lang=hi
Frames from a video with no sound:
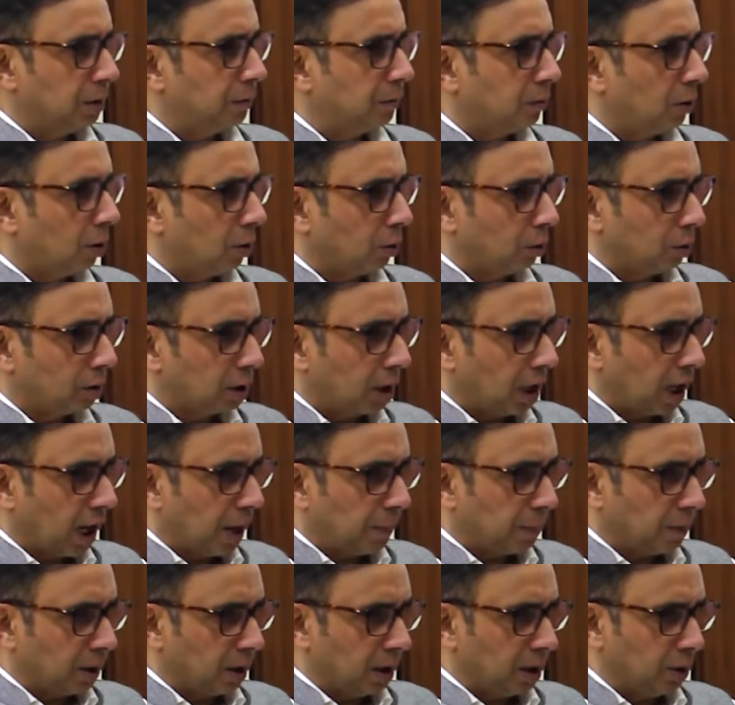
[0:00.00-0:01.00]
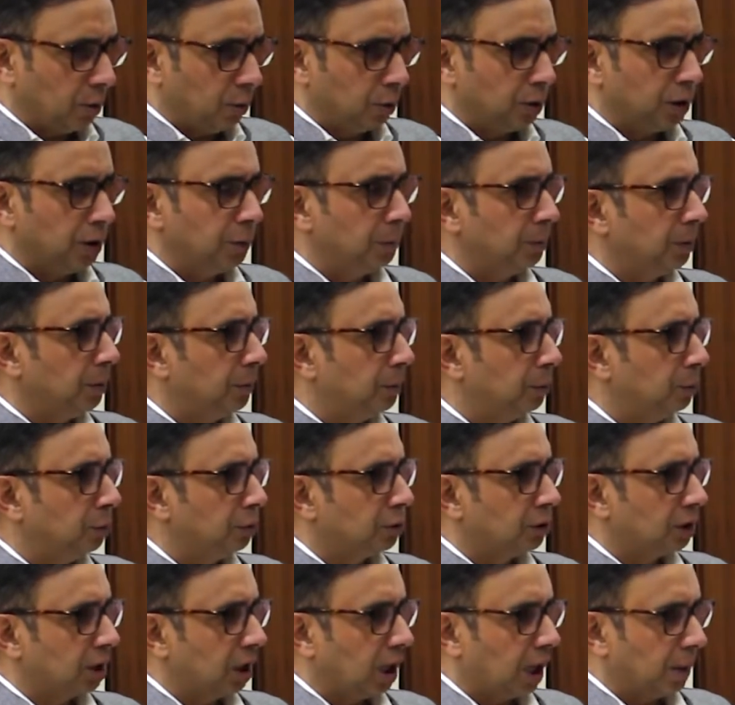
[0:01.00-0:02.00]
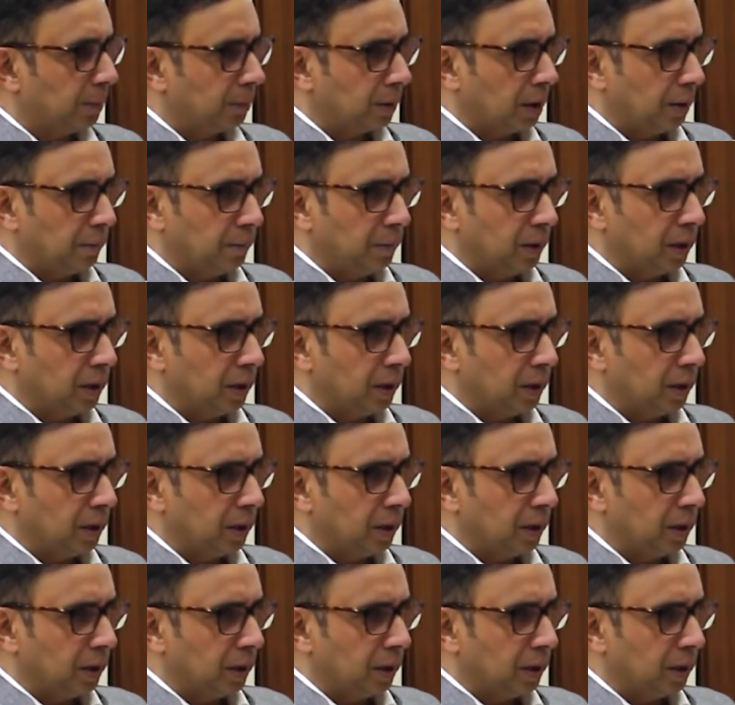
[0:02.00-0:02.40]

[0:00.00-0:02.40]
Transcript: फ्रॉड होता है आपके ओ पूछ के आपका